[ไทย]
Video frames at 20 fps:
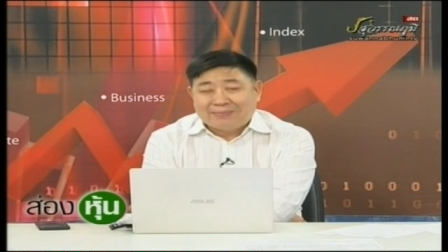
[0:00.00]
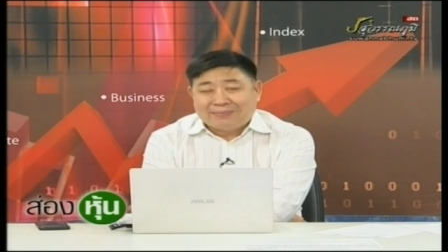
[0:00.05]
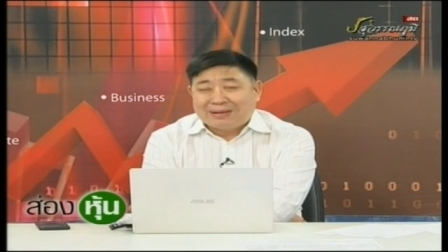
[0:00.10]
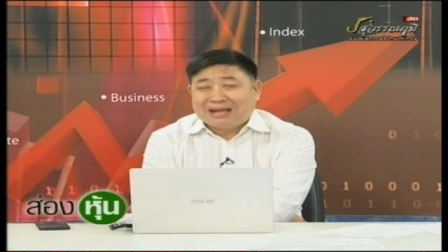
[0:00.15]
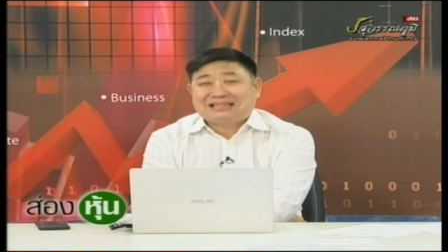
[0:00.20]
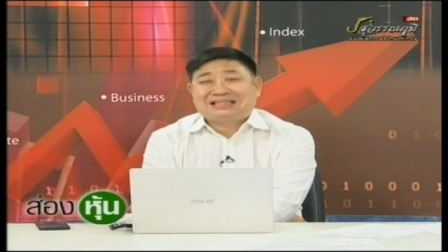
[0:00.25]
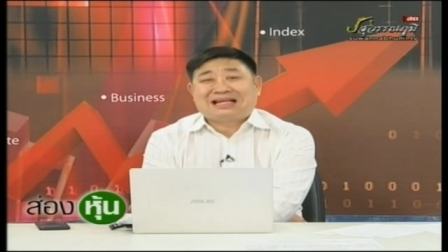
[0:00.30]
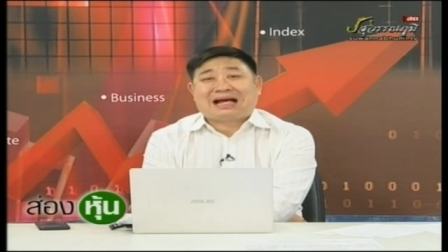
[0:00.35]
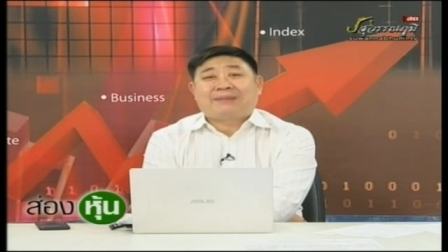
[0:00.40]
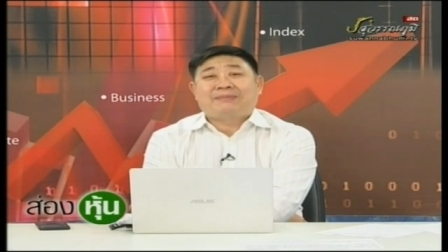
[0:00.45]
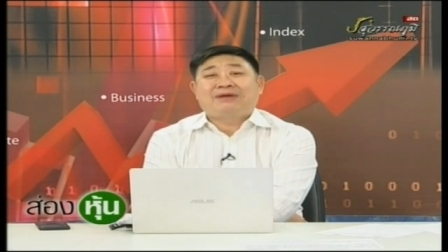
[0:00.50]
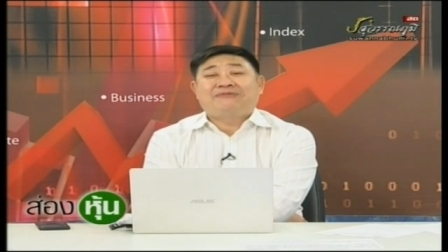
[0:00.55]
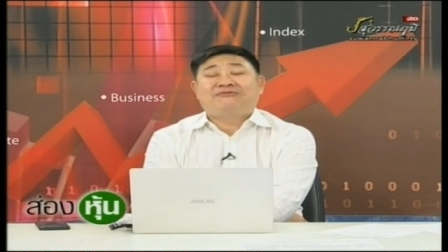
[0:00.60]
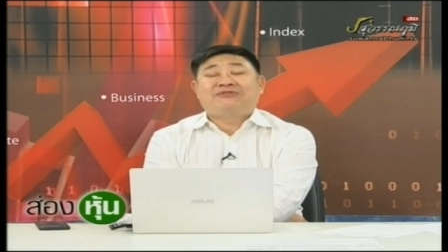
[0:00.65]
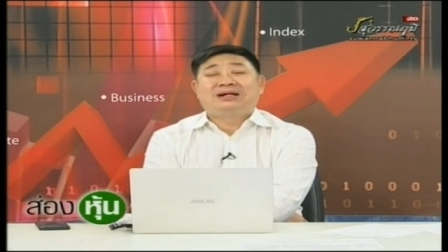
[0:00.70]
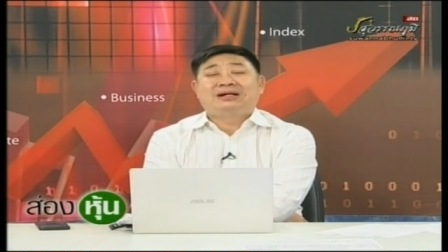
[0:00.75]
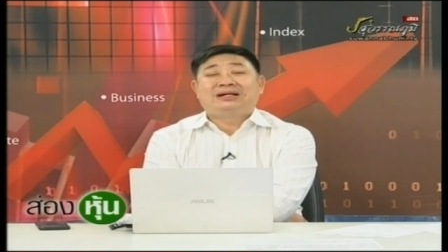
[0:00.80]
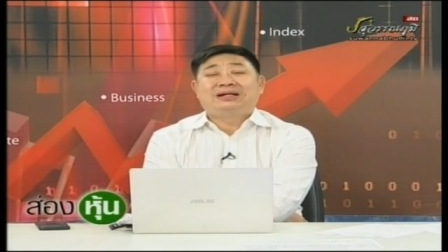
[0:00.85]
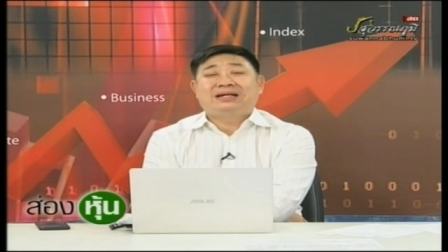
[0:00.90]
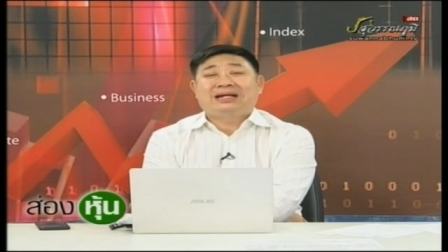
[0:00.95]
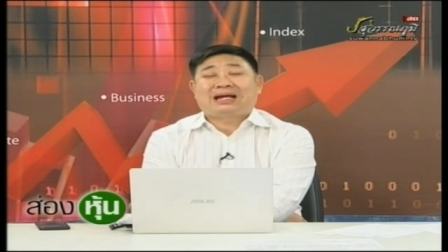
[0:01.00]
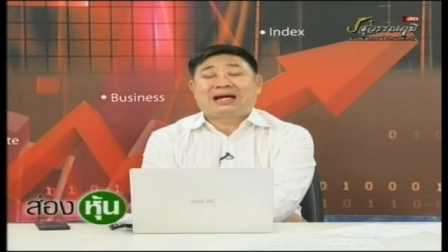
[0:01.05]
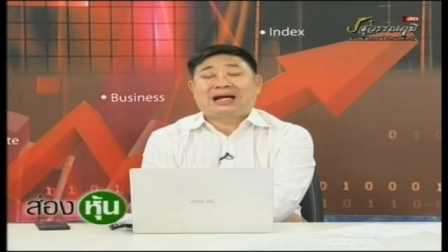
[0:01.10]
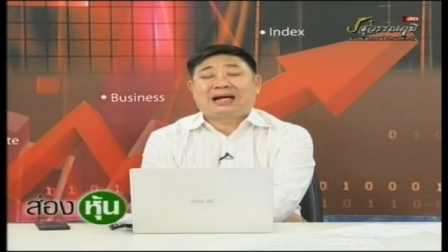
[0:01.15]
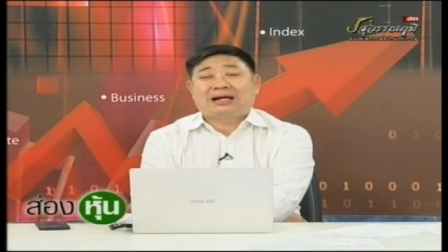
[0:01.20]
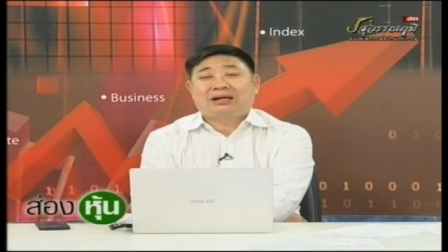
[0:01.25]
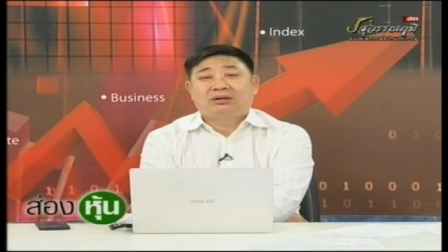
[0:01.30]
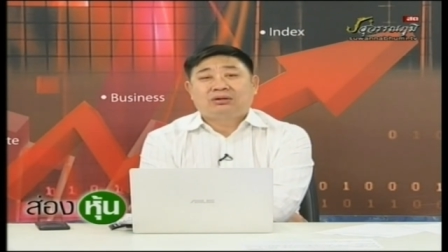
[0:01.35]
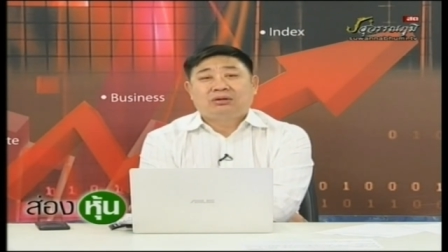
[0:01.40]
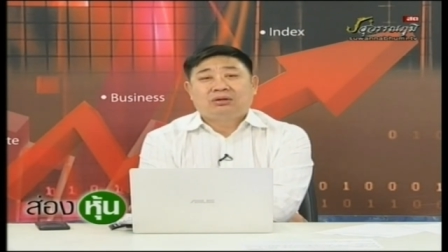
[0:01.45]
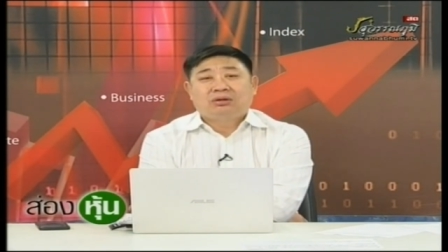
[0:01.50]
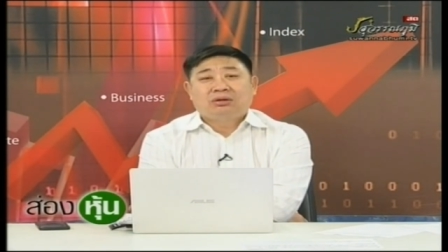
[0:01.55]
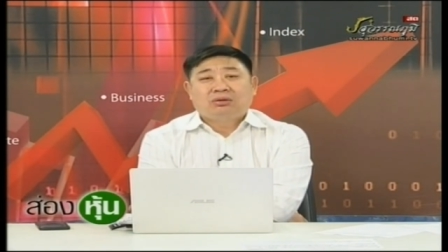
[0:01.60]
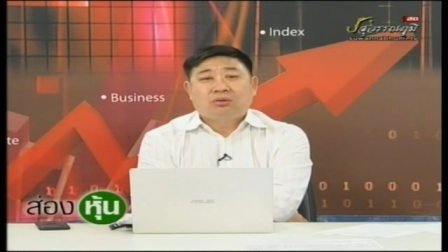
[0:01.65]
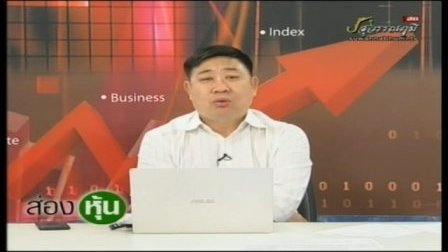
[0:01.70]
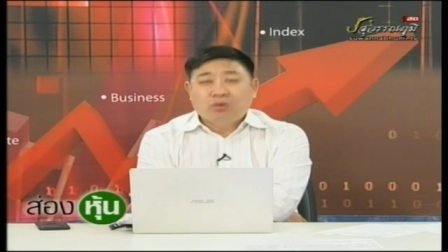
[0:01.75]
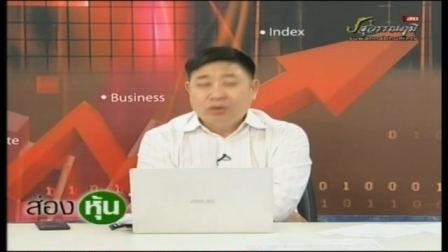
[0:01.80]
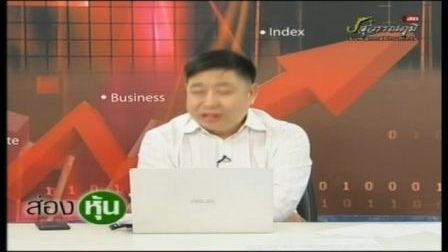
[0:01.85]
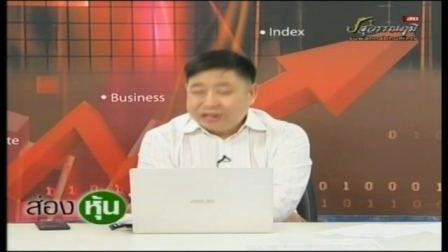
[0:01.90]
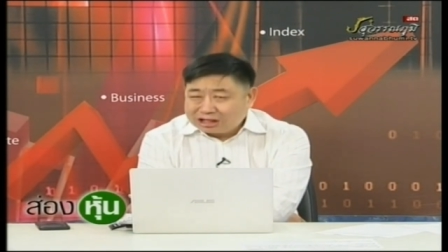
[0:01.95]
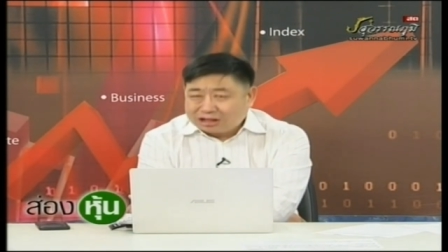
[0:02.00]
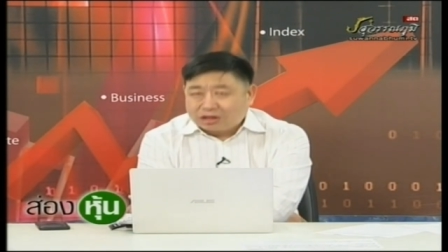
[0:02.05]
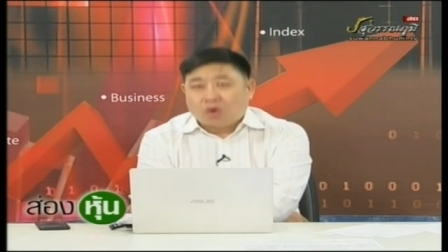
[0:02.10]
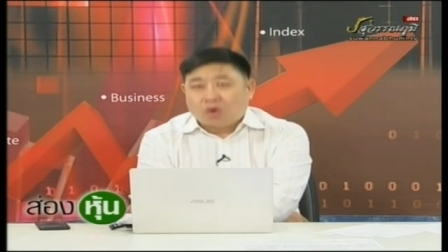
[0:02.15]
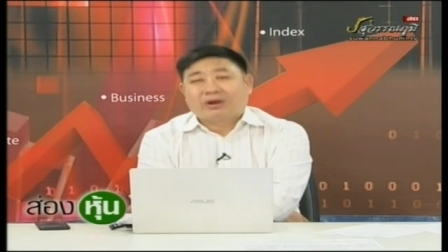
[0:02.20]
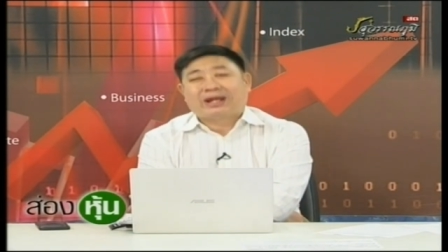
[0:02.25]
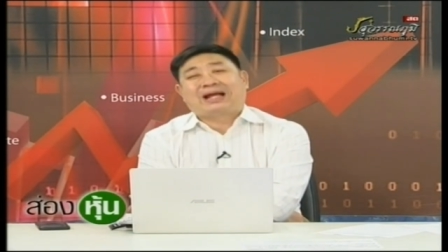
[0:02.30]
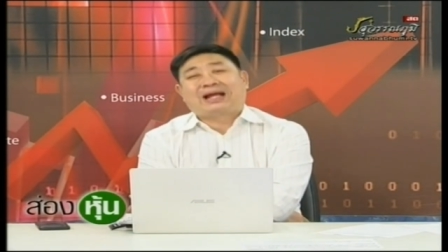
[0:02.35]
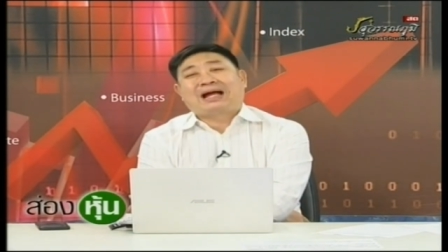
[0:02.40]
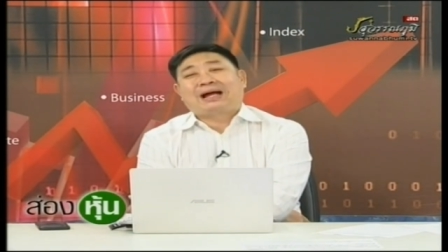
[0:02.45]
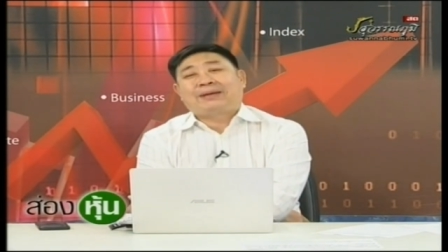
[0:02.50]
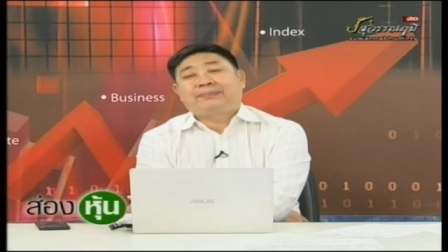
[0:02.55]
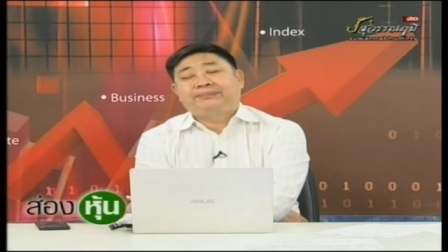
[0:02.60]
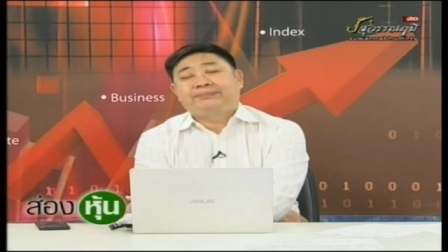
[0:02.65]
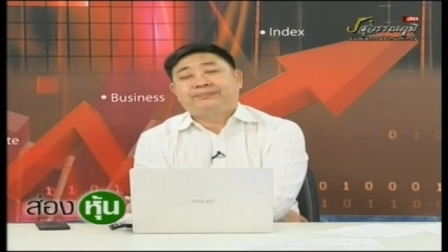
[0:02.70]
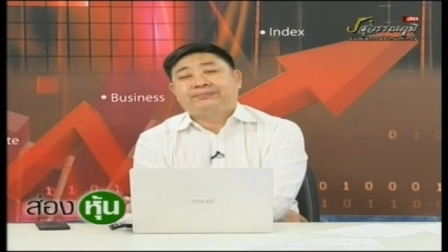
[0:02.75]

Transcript: มาสสามไม่ฟื้นเนี่ยนะฮะหุ้นจะตกอีกครับ